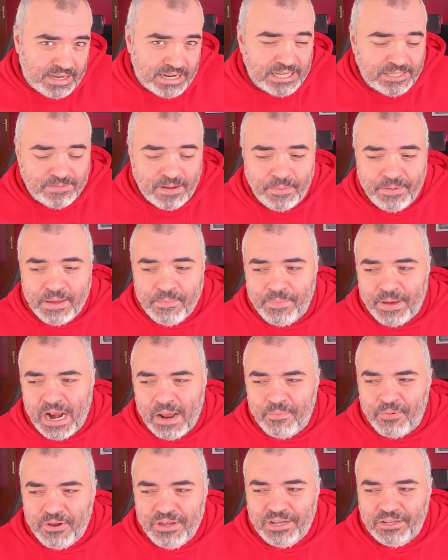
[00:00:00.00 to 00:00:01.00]
les va bien
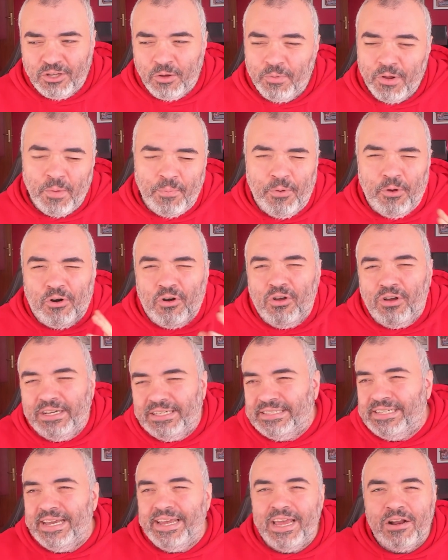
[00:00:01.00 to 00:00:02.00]
para el proyecto, pero por lo
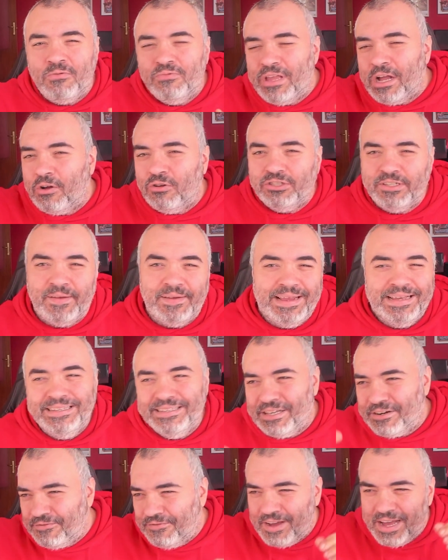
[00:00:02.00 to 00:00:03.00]
que sea hay alguna cosa de la
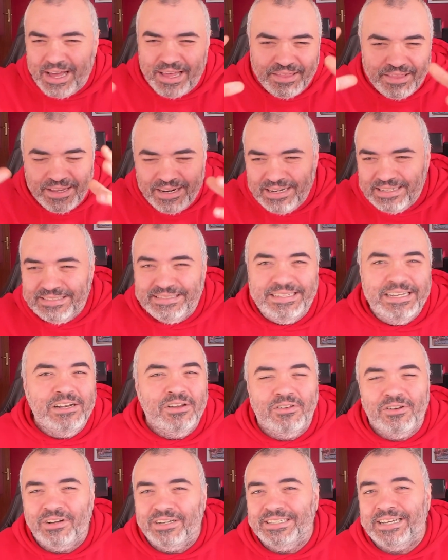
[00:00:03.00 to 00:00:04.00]
interfaz, del
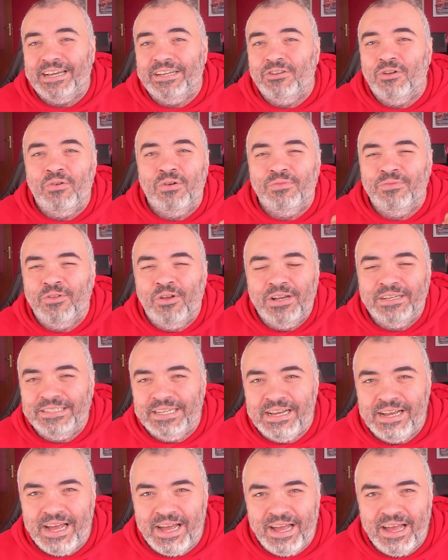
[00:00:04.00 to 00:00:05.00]
estilo, de lo que sea, que no les
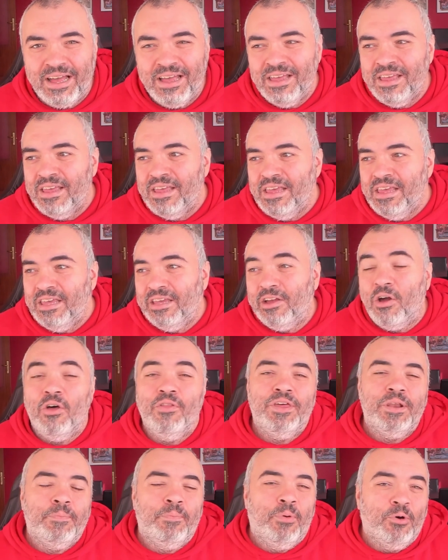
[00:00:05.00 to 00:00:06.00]
encaja y
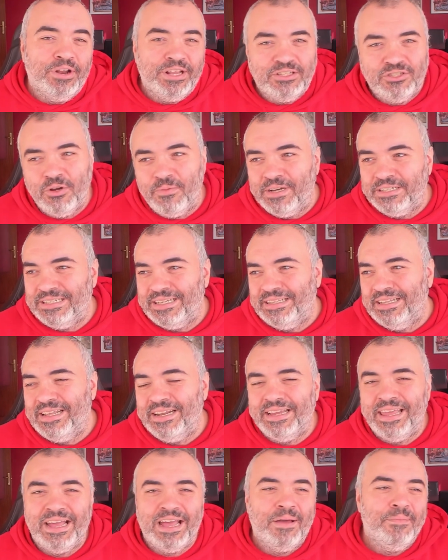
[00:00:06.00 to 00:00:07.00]
joder, por eso vas a
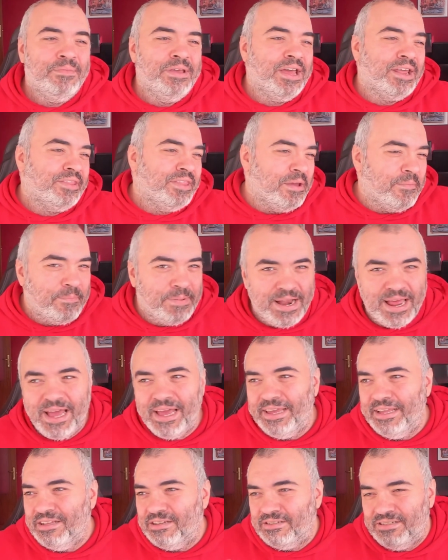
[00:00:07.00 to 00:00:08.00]
tener que cambiar de
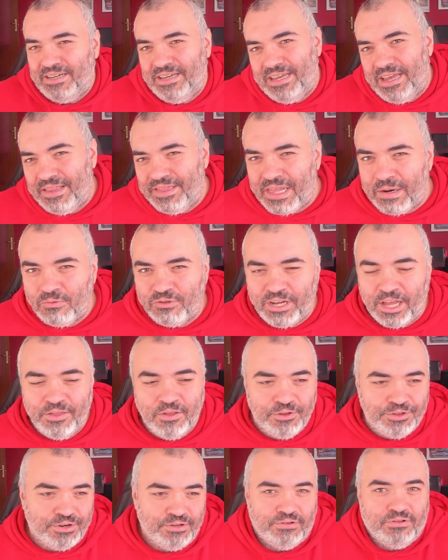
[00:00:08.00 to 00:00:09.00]
plugin, no sé qué, andar
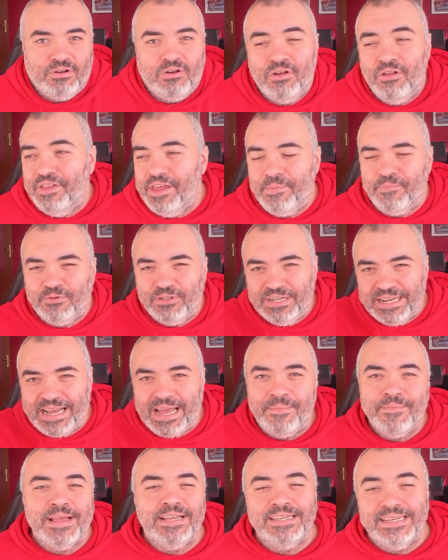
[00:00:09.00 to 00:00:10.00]
buscando otro. No, joder, pues le
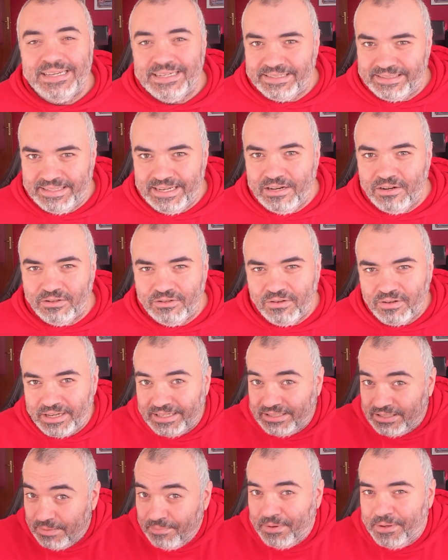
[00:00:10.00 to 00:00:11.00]
cambias el estilo, ¿no?
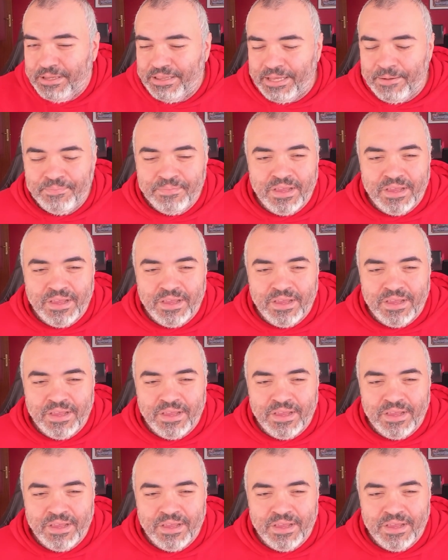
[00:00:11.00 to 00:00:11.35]
Que simplemente